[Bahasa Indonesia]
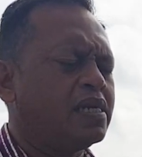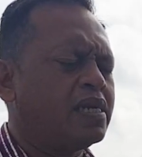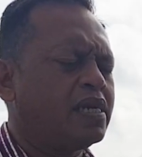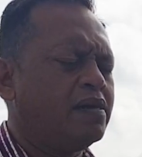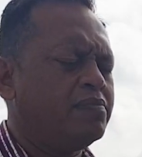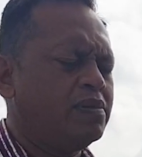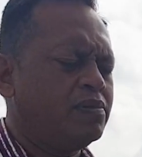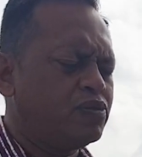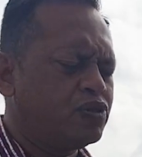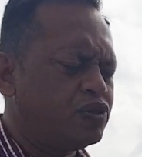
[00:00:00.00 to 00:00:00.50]

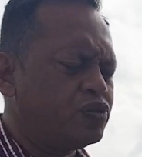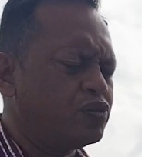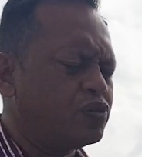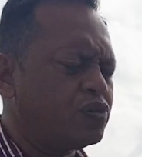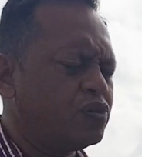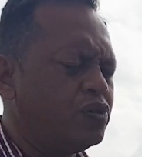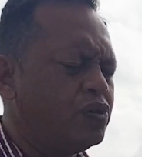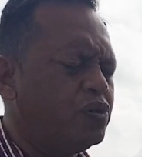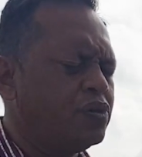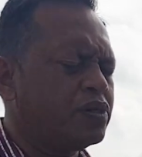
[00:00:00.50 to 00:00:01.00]
Kami
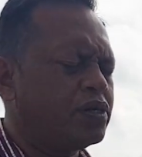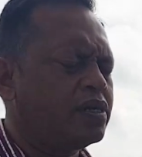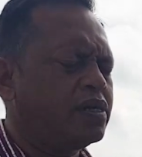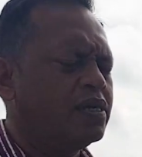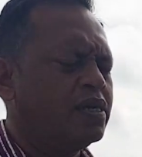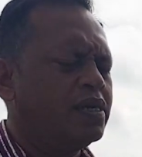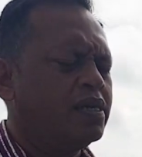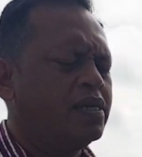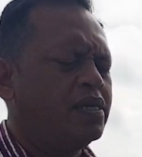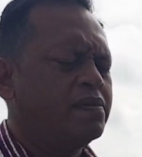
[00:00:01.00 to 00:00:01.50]
bersyukur
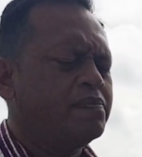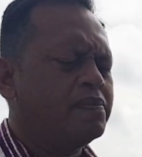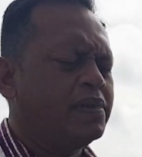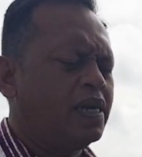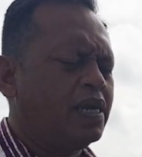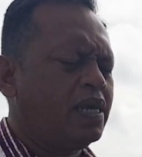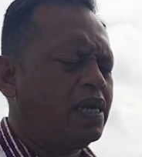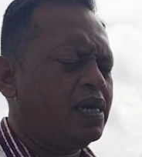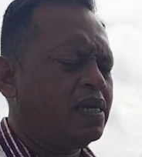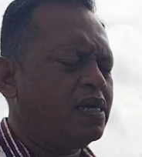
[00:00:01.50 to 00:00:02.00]

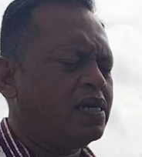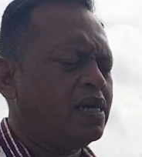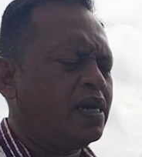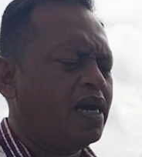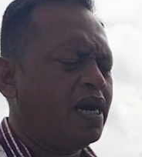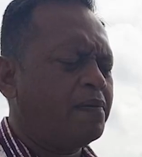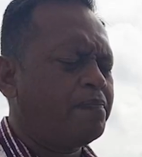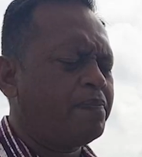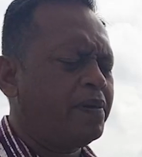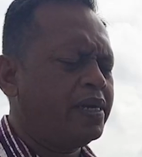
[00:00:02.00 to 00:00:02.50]
biarlah
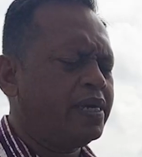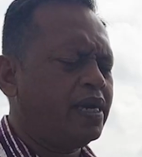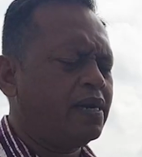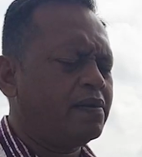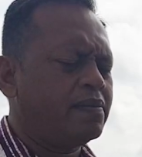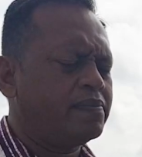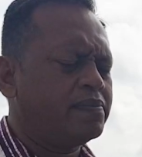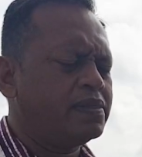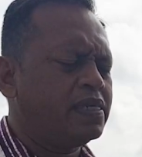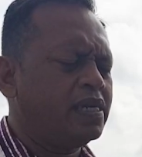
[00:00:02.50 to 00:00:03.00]
apa yang
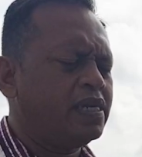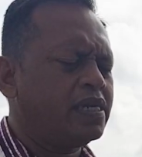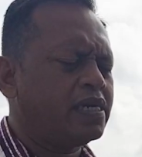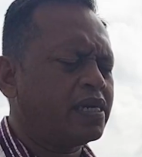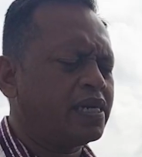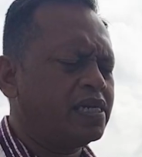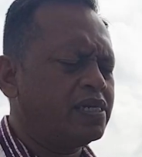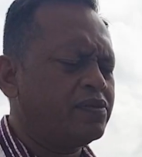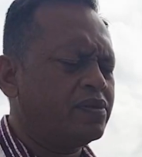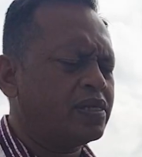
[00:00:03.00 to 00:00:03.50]
menjadi
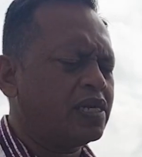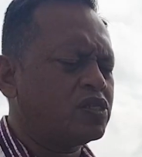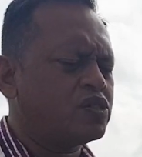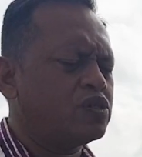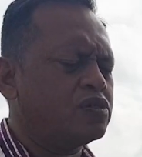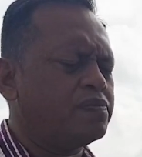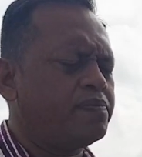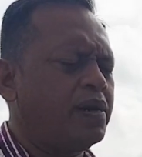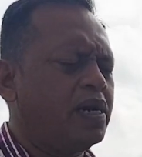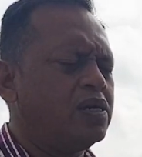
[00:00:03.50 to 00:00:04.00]
kerinduan
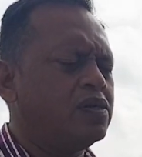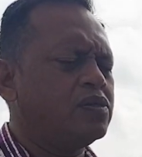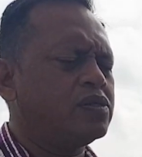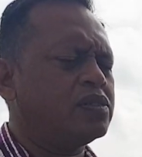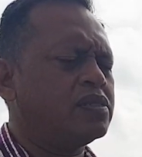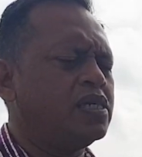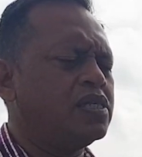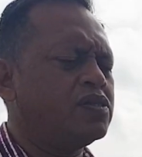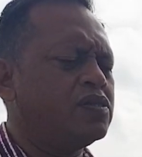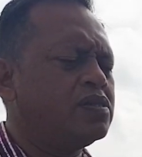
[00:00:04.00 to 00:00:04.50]
Rasul
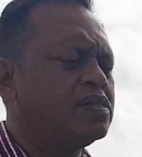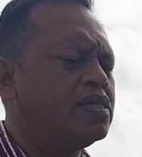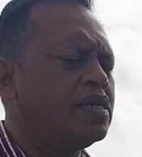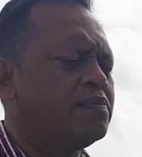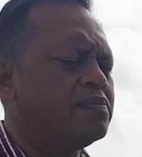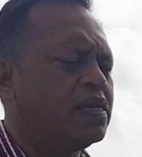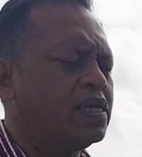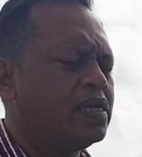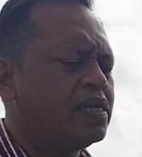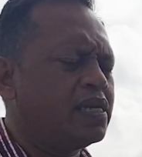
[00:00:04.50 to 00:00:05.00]
Paulus itu juga
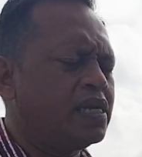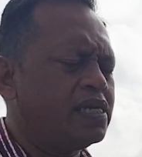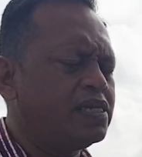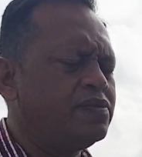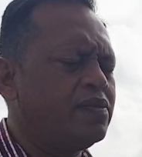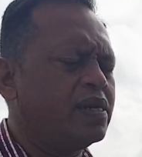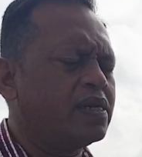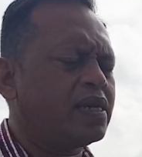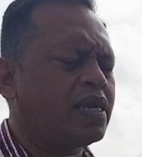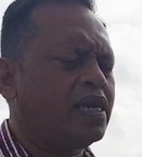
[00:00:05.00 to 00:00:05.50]
menjadi
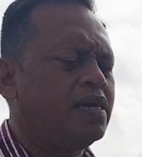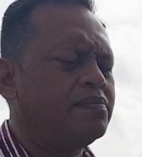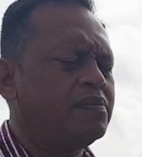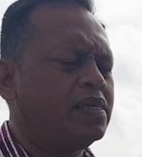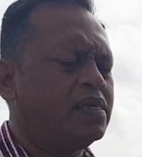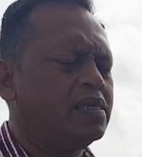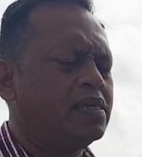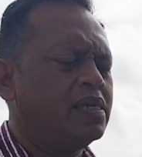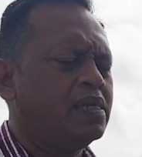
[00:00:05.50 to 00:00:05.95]
kerinduan kami.